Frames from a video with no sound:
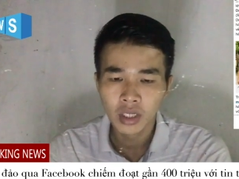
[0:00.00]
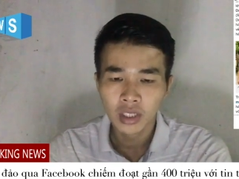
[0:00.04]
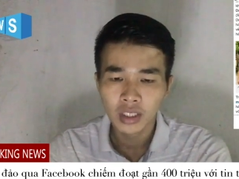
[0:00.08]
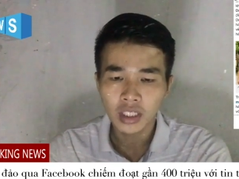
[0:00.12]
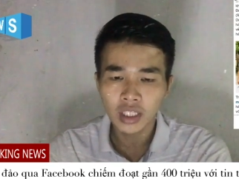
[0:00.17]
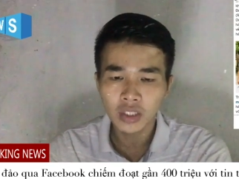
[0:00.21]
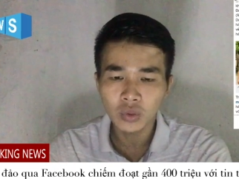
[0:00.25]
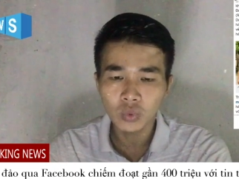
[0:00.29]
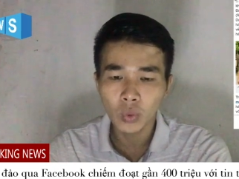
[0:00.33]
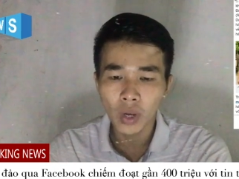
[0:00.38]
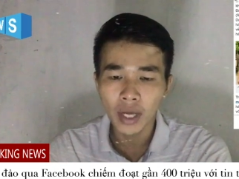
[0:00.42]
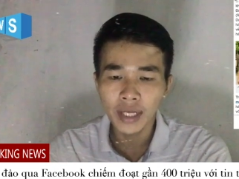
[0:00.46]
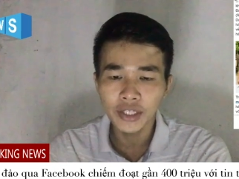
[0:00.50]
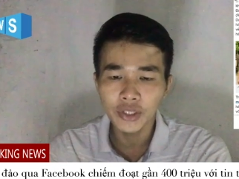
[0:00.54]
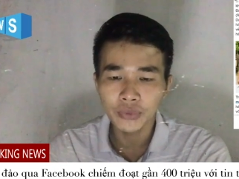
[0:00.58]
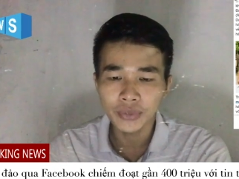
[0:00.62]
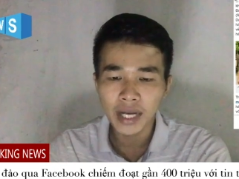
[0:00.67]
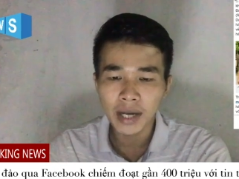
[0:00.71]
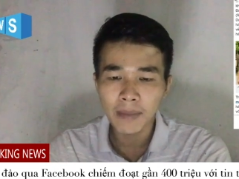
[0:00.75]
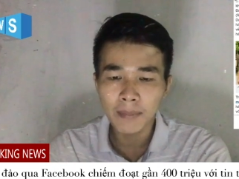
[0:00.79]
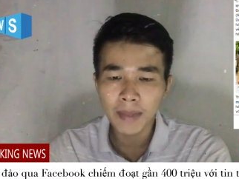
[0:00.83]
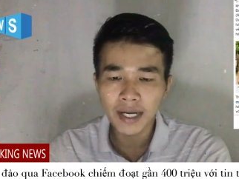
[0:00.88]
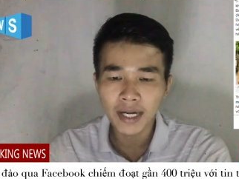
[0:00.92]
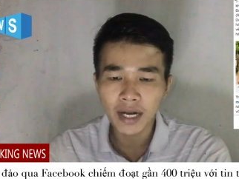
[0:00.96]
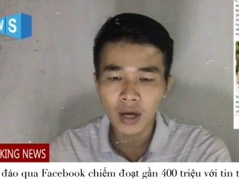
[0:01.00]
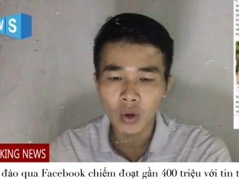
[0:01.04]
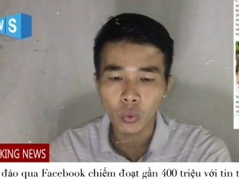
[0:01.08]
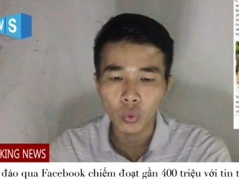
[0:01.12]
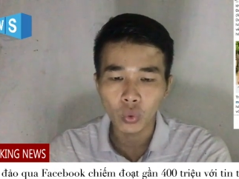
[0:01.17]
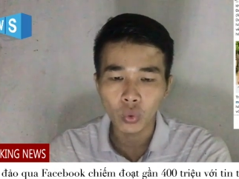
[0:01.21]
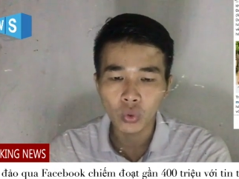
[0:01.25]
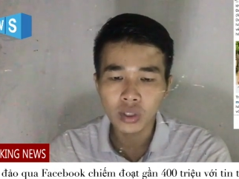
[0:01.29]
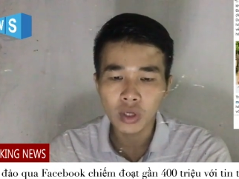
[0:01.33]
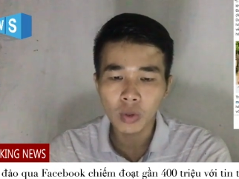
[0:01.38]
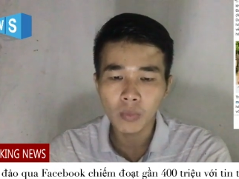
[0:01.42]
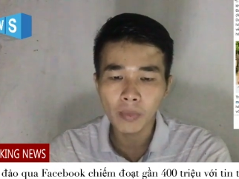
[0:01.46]
Kết quả điều tra ban đầu
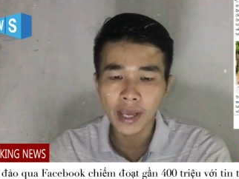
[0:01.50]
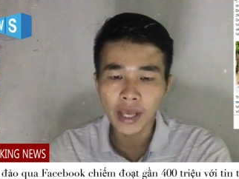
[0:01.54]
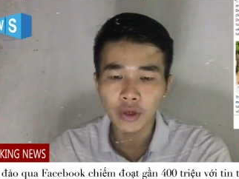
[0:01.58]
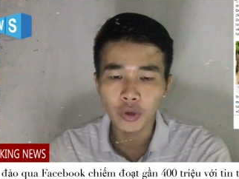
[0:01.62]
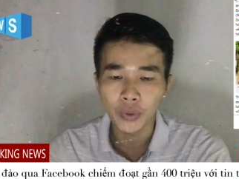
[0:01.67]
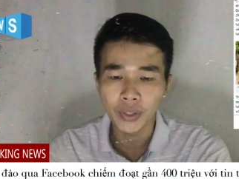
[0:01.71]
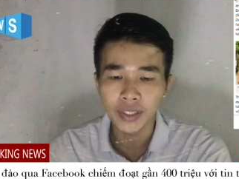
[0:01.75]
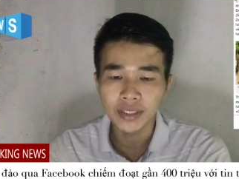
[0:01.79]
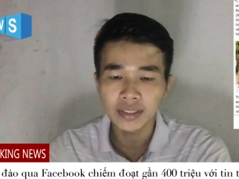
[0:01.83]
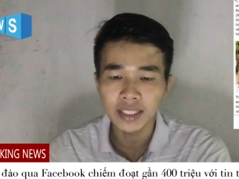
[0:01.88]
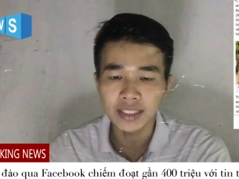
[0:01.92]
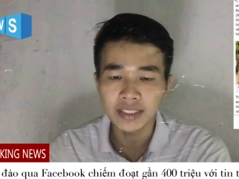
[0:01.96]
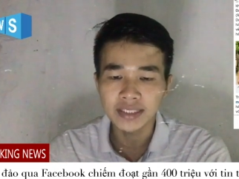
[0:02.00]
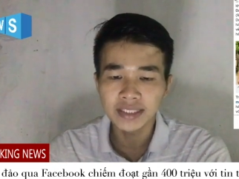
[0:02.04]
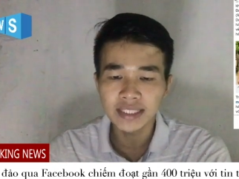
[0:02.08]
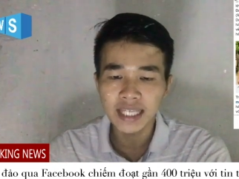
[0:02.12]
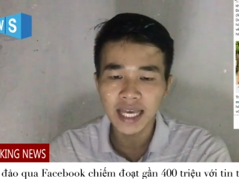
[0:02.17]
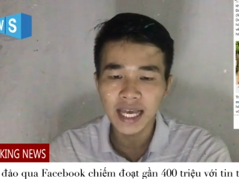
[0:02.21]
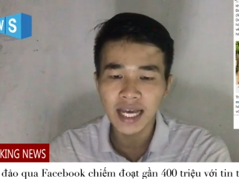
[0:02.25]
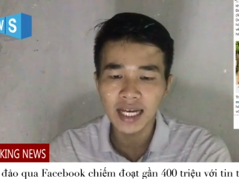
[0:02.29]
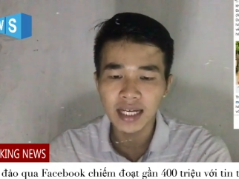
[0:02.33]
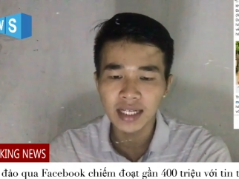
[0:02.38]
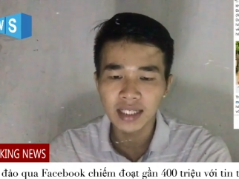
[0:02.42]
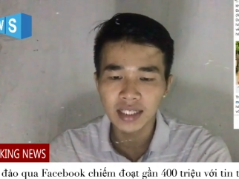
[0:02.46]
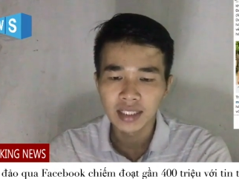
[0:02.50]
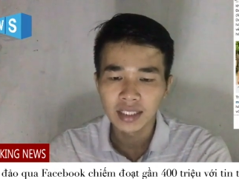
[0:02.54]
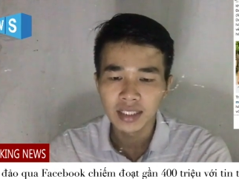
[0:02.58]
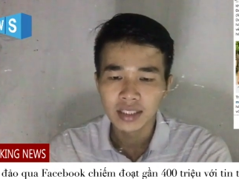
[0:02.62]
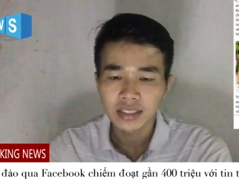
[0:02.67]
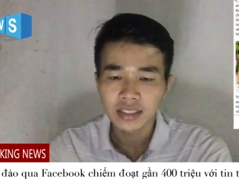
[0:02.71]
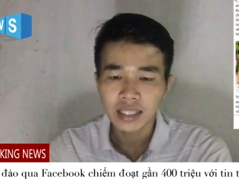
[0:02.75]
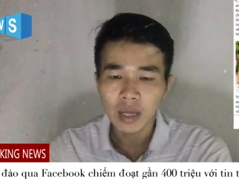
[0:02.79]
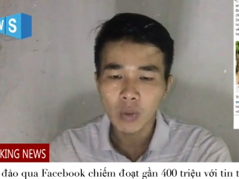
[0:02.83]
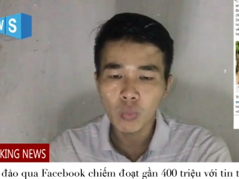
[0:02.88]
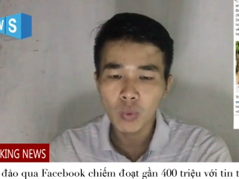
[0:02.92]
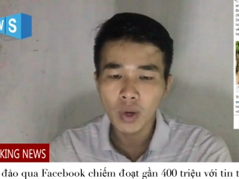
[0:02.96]
của công an huyện Tĩnh Gia
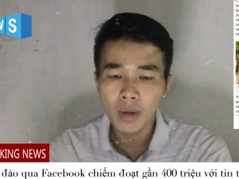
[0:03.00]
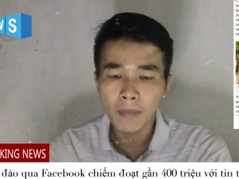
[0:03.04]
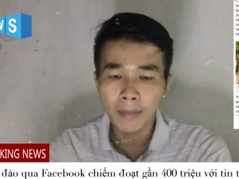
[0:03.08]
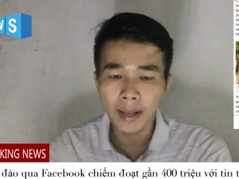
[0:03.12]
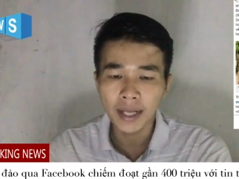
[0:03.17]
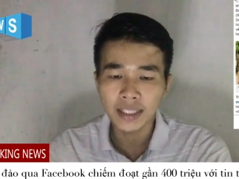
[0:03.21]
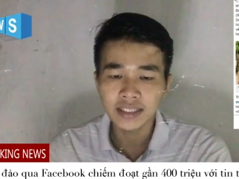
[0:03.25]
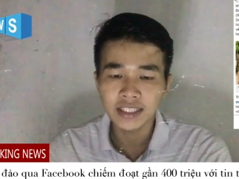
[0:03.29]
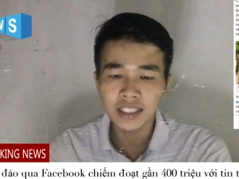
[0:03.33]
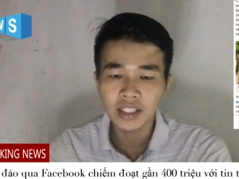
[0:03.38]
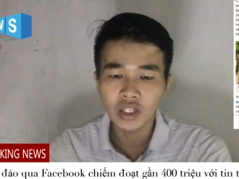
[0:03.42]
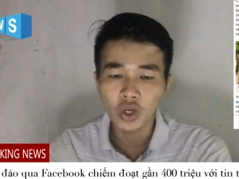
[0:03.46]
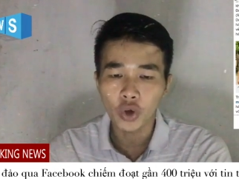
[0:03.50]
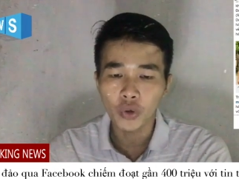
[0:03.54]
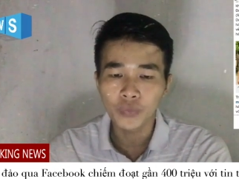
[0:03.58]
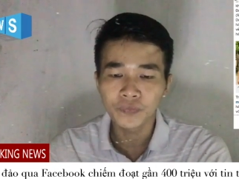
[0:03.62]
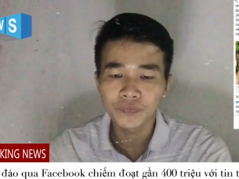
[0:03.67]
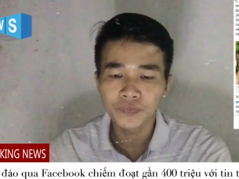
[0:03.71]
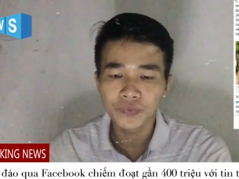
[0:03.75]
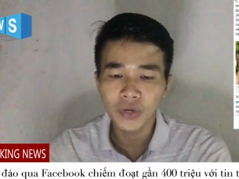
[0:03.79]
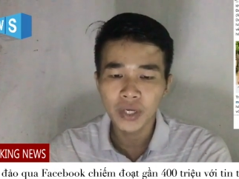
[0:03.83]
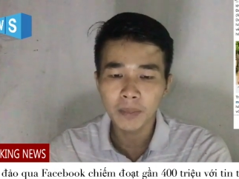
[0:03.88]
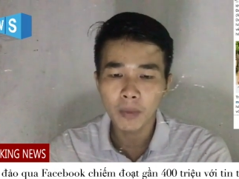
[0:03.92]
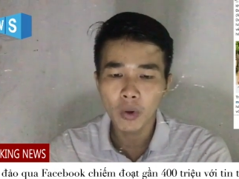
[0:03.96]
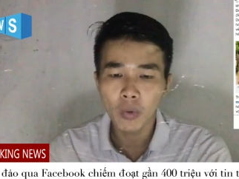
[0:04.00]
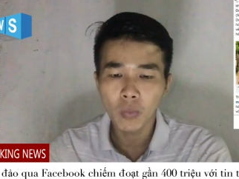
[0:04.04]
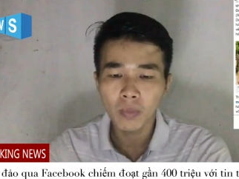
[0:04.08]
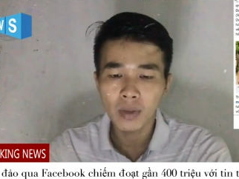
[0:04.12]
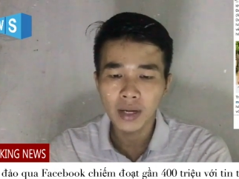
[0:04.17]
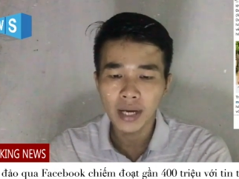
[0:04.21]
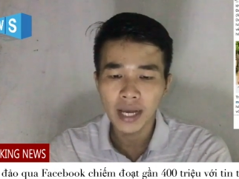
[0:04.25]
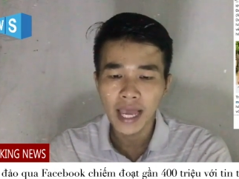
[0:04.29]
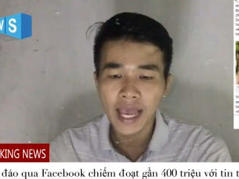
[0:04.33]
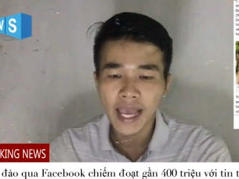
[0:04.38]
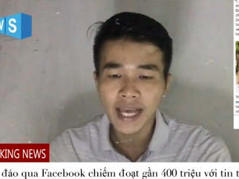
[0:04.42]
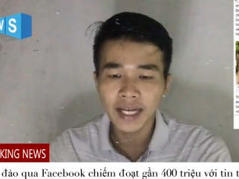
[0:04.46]
thông qua mạng xã hội Facebook,
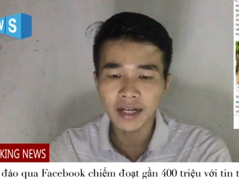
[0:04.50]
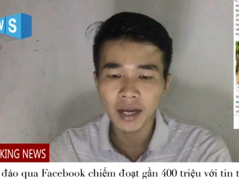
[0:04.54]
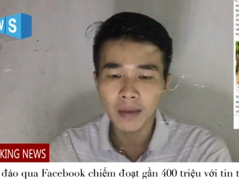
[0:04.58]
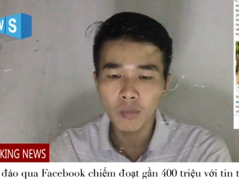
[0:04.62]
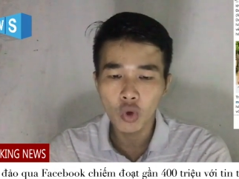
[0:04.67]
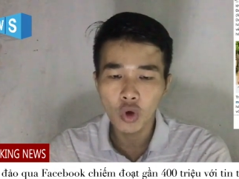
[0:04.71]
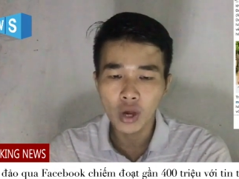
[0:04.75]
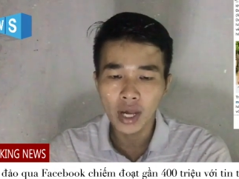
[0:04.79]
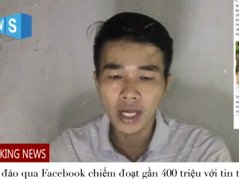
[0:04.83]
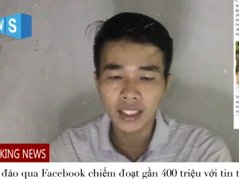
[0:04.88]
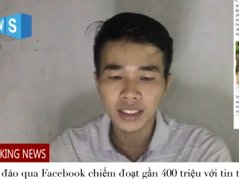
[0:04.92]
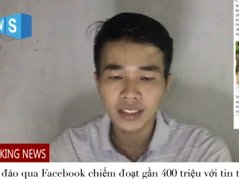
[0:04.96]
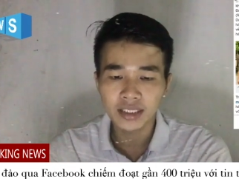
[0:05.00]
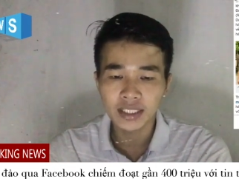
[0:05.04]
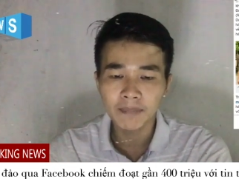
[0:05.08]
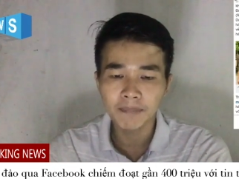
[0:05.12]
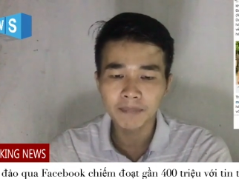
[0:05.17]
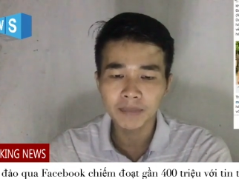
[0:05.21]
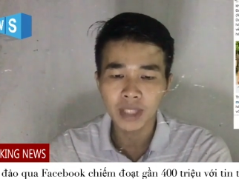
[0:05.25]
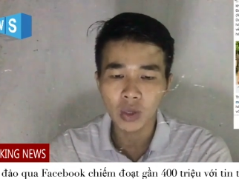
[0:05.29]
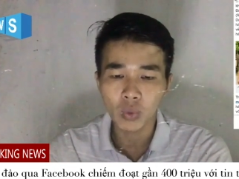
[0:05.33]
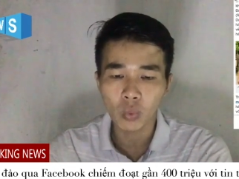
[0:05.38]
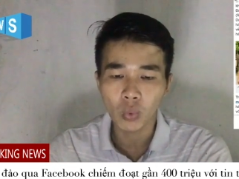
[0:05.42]
An đã mua hàng trăm tài